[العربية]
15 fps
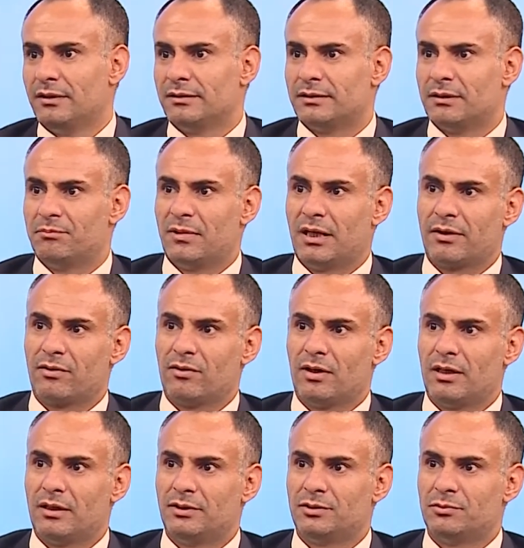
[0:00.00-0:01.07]
تم
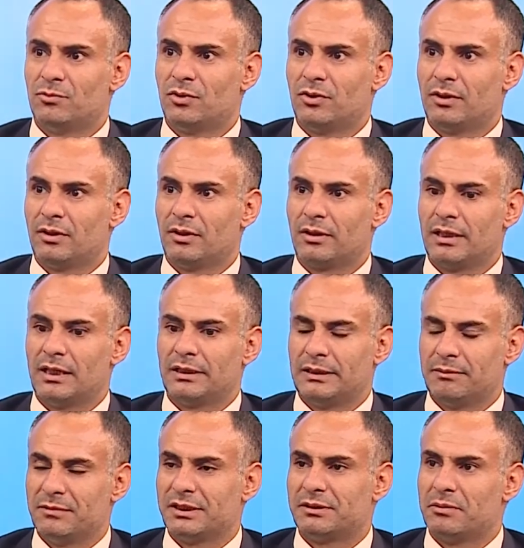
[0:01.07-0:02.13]
عرضها لجمهور قناة
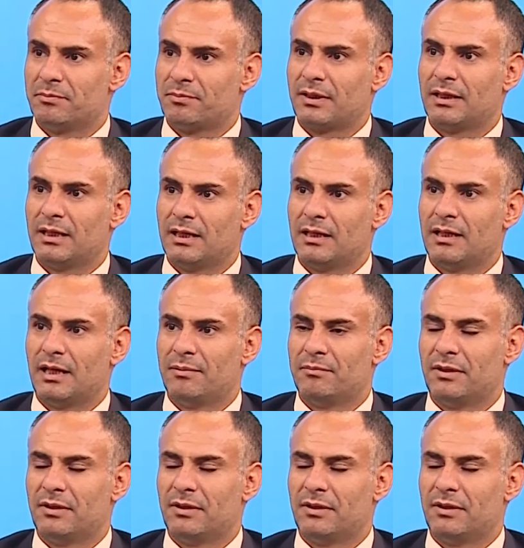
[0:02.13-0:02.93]
يمن شباب خلال عام